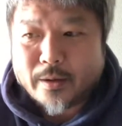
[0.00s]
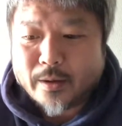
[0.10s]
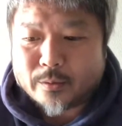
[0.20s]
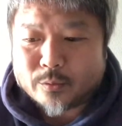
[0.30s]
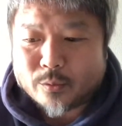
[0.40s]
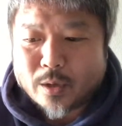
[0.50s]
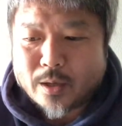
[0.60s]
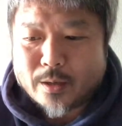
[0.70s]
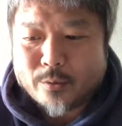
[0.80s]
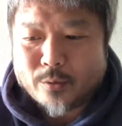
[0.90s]
えっと、
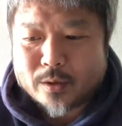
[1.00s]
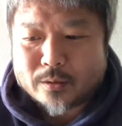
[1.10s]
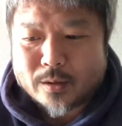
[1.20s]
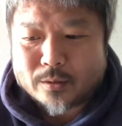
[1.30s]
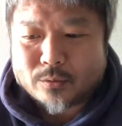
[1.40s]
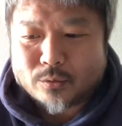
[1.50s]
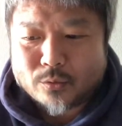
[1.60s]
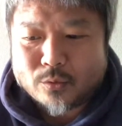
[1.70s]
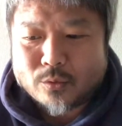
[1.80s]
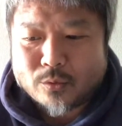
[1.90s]
払い終わった後
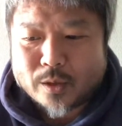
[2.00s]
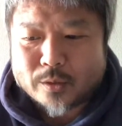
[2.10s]
の